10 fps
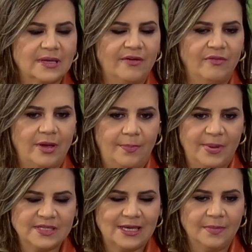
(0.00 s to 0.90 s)
é, é,
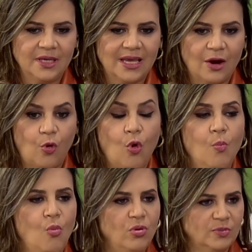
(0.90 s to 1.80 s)
percebe que é
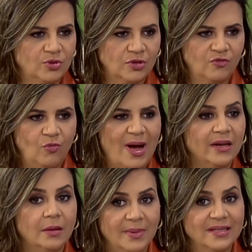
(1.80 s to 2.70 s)
comum as pessoas
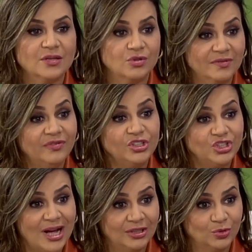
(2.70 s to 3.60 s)
fumarem em ambientes, inclusive,
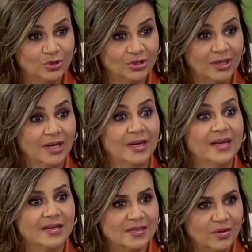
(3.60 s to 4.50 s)
fechados, Sim.
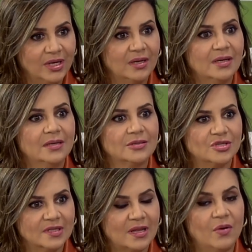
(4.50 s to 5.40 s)
em
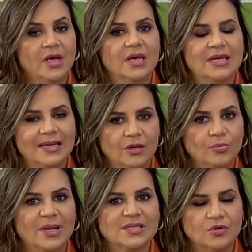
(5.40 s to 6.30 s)
restaurantes e tal. E aqui
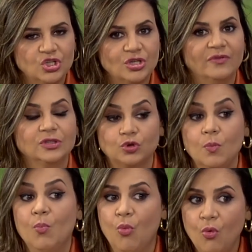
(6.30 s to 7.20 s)
no Brasil a gente avançou
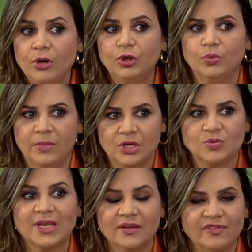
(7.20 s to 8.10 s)
muito
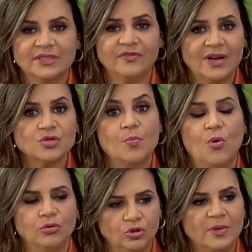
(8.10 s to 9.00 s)
mesmo. Queria que você falasse um
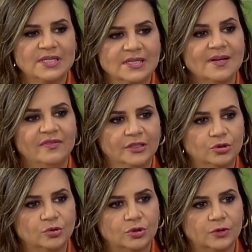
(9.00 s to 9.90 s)
pouco sobre esses
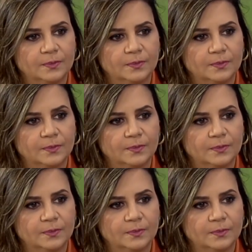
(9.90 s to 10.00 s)
avanços.